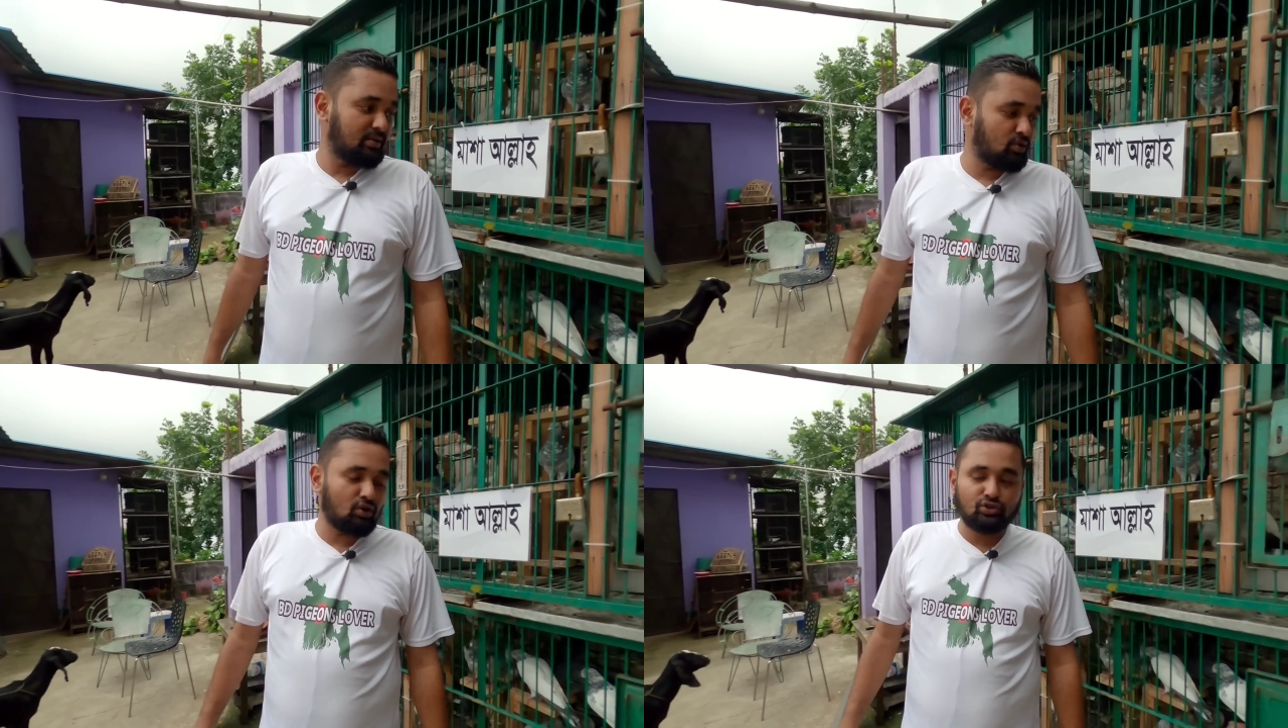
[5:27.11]

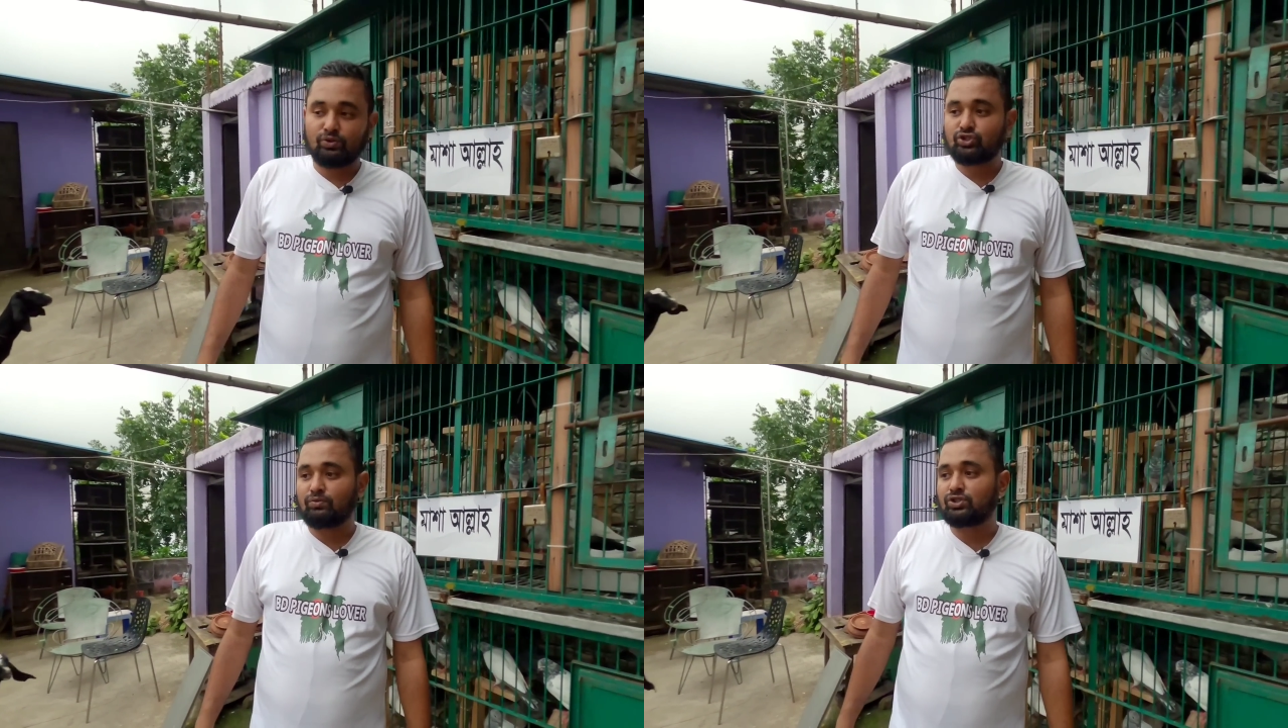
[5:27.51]
এবং
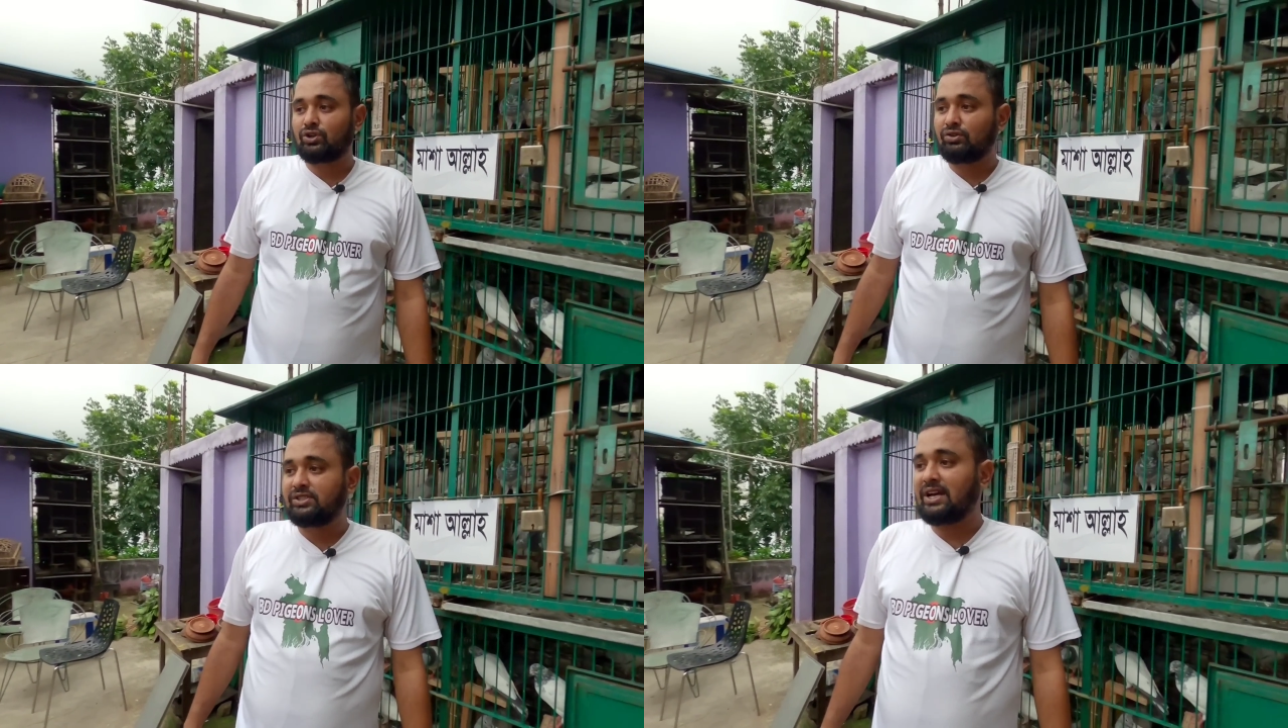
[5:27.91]
হজমের
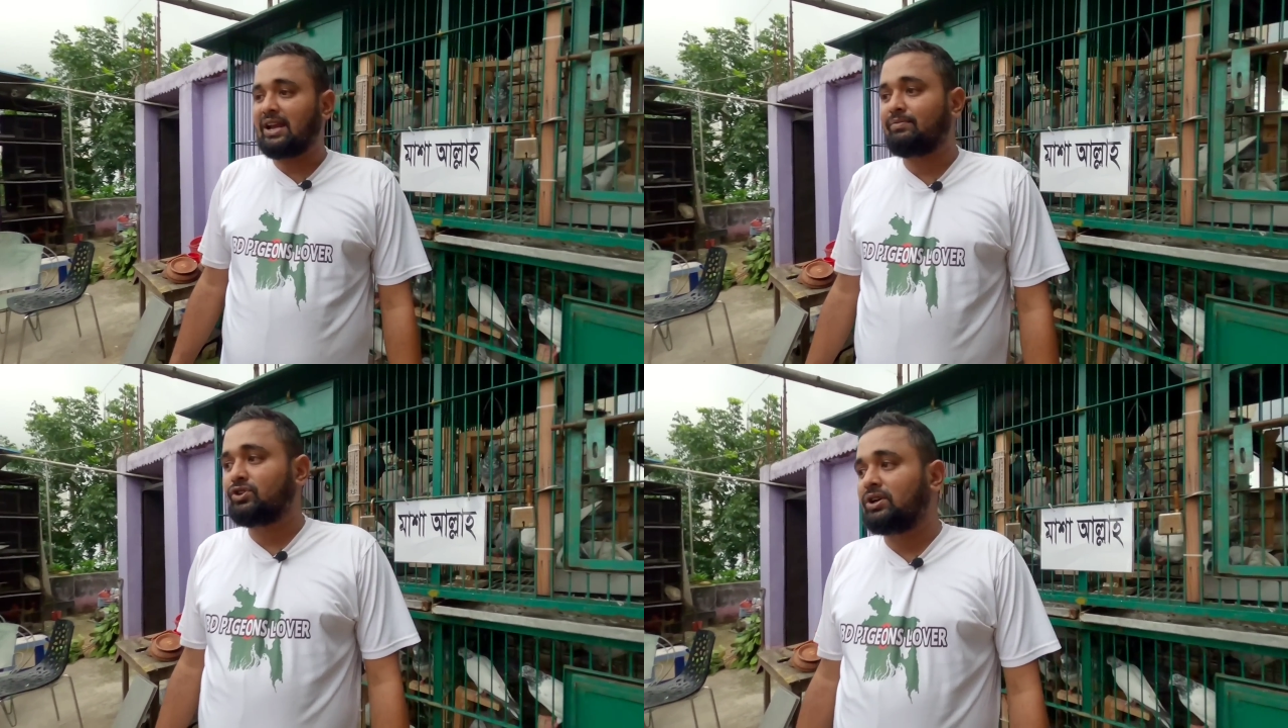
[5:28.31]
সমস্যা হয়েছে
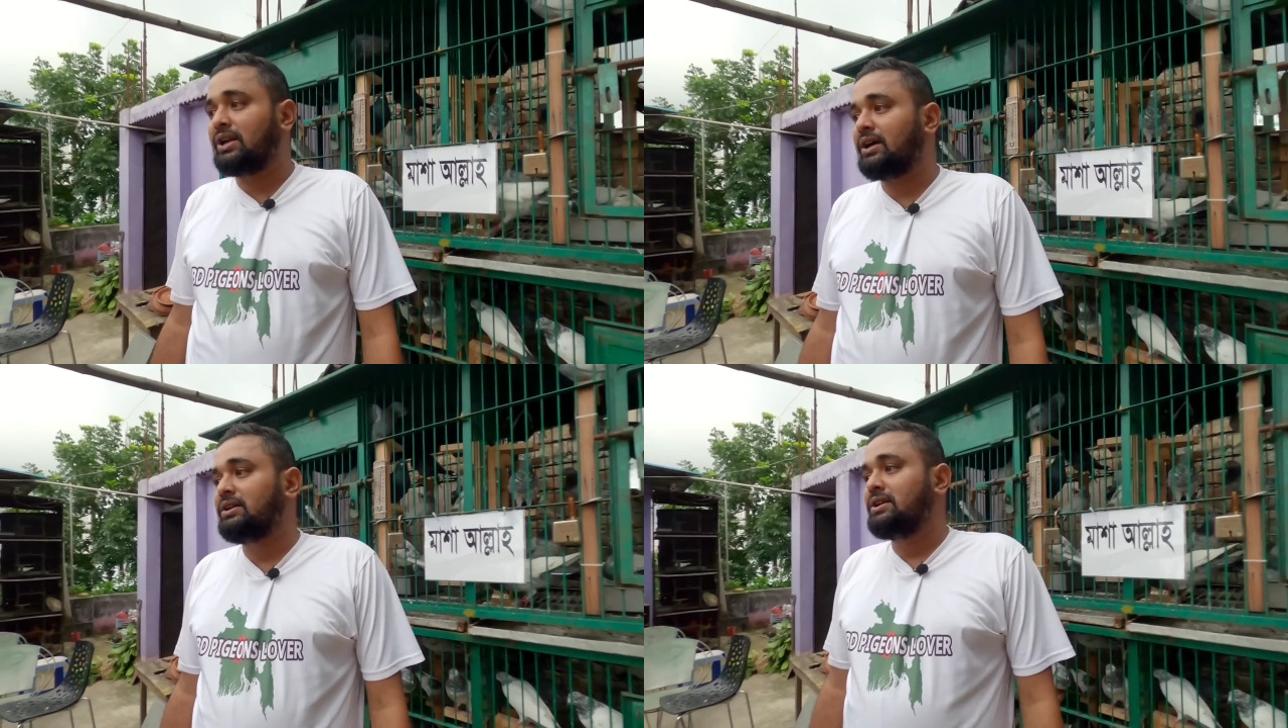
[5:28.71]

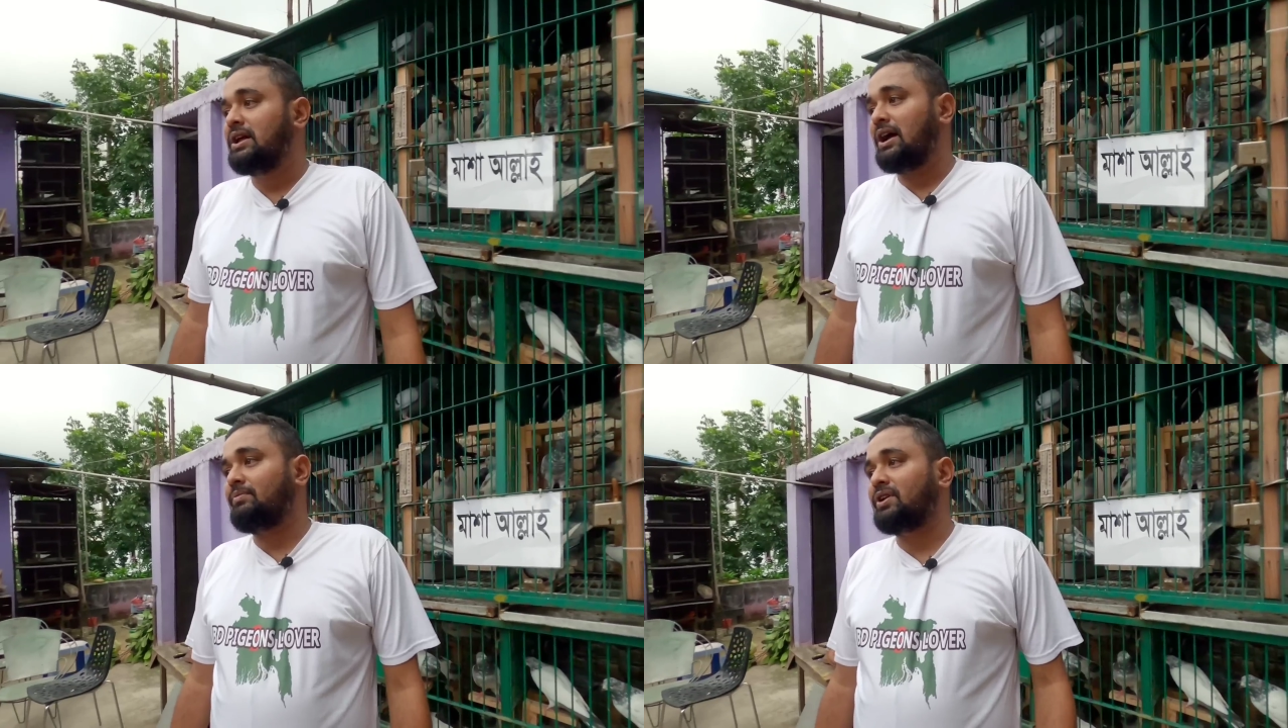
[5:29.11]
আলহামদুলিল্লাহ
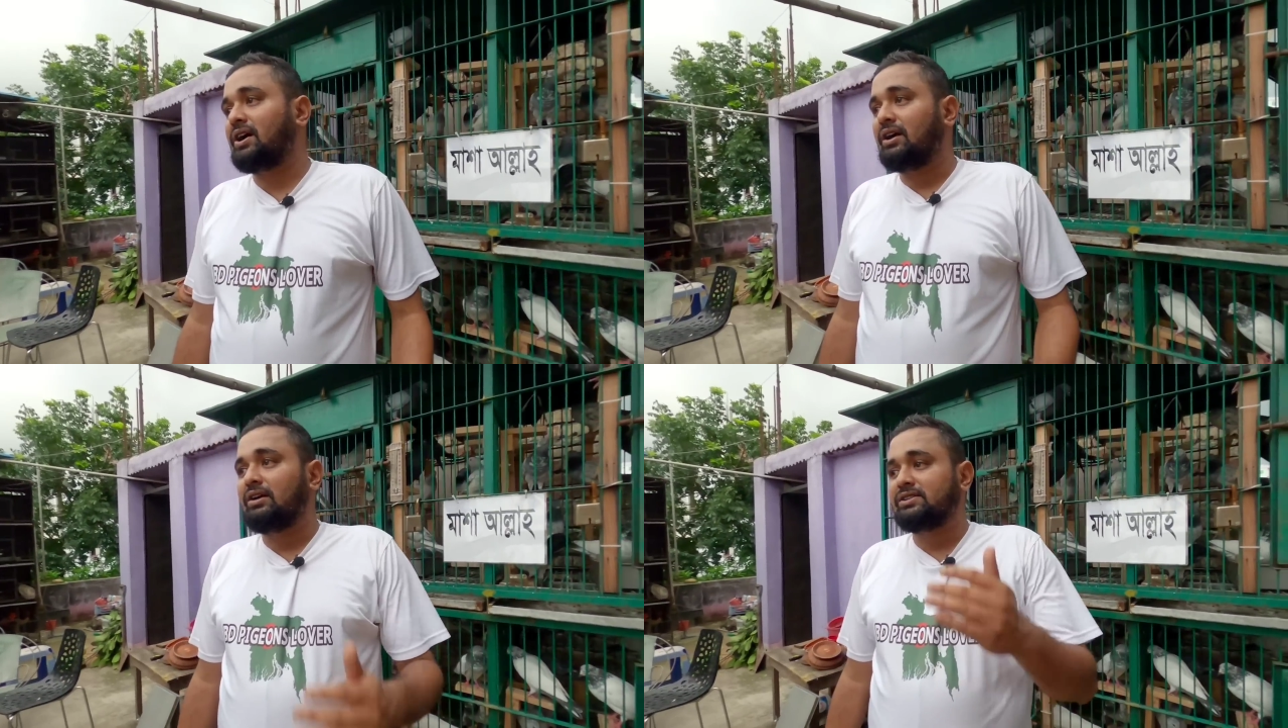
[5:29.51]

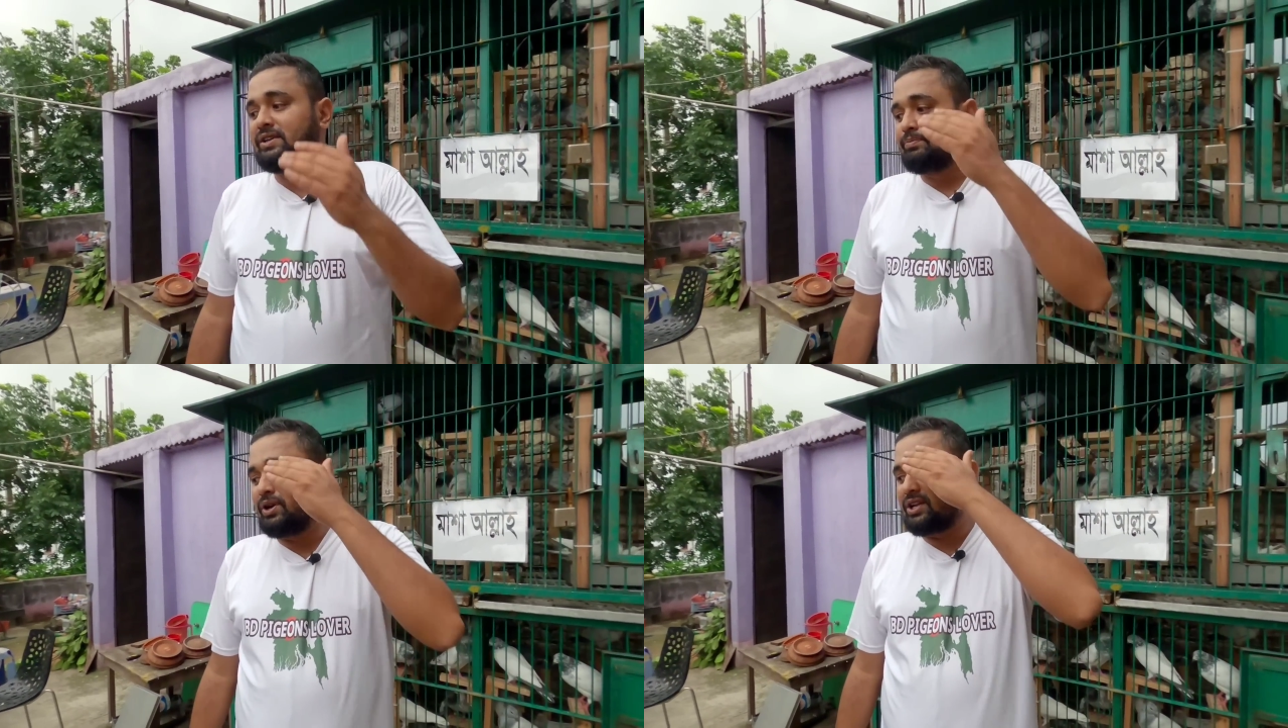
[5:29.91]
আমরা
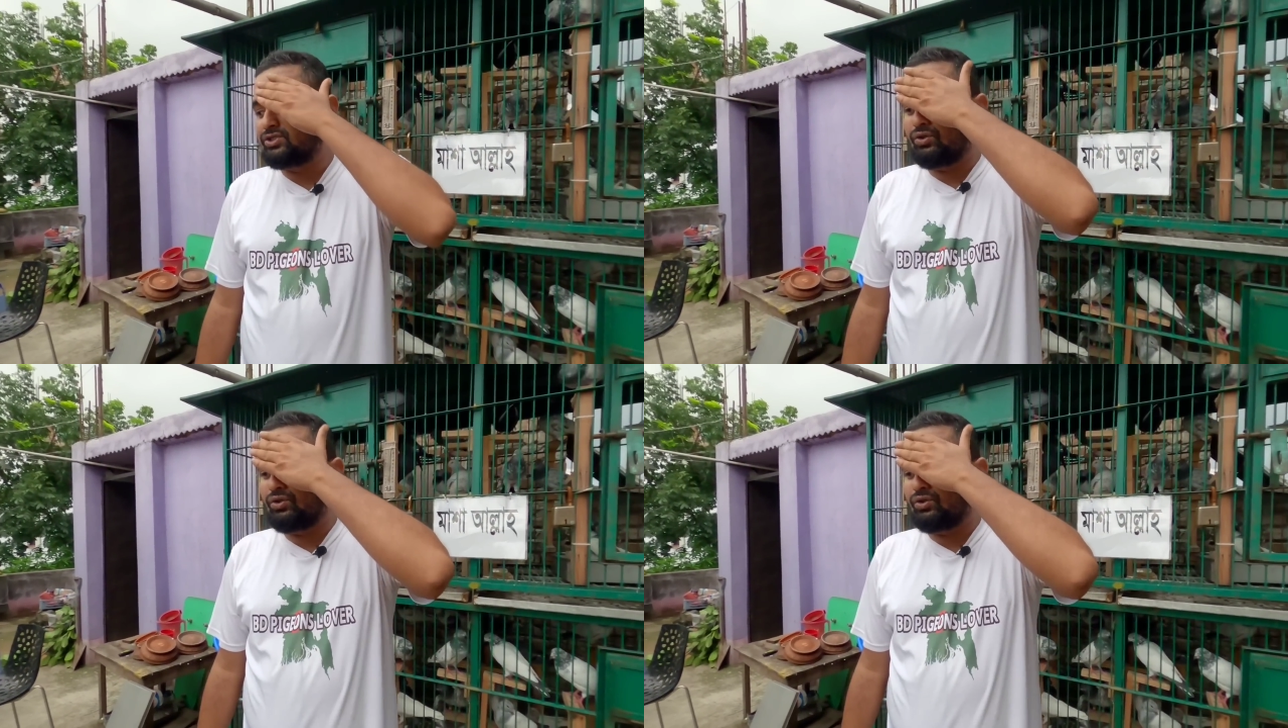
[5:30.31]
সিম্পল